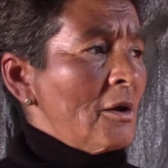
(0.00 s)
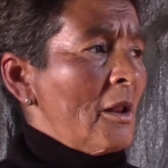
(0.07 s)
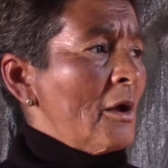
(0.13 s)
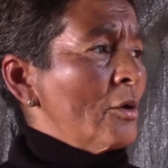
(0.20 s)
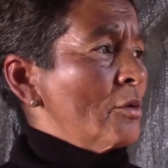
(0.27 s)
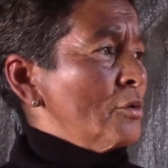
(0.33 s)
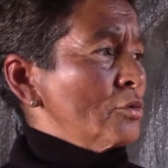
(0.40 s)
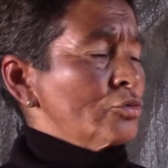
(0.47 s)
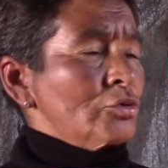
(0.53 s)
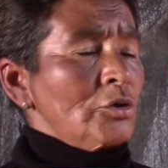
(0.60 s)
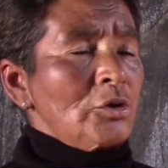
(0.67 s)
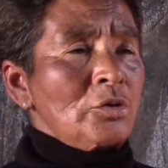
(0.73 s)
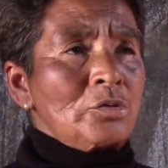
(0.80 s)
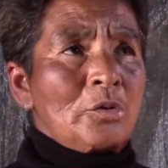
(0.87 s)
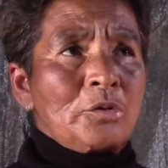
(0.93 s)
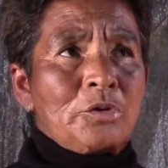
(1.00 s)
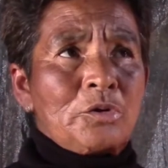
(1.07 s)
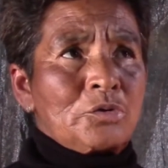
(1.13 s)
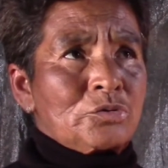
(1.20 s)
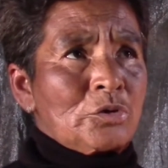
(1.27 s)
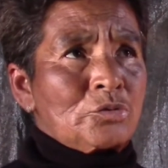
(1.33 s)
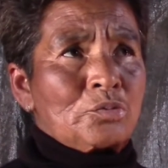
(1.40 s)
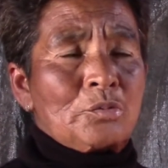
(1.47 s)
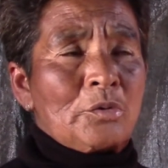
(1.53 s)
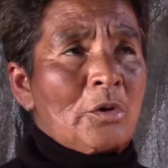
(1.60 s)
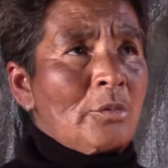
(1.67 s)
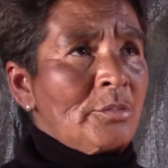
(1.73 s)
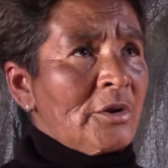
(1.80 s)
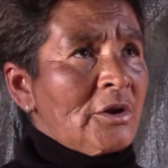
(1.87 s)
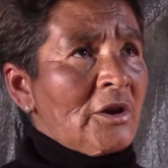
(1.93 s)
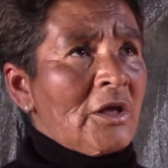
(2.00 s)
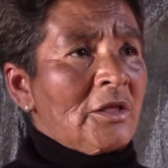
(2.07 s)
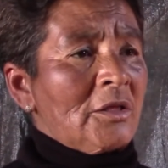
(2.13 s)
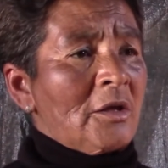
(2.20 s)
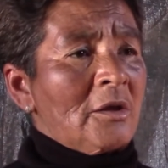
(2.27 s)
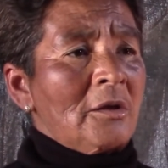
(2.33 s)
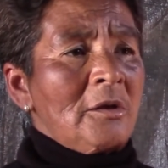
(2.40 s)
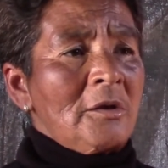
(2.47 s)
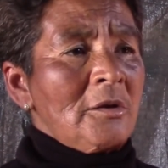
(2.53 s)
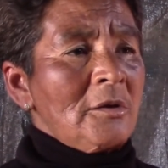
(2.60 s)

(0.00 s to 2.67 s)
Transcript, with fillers: la ha conocido ni sé su nombre, nada.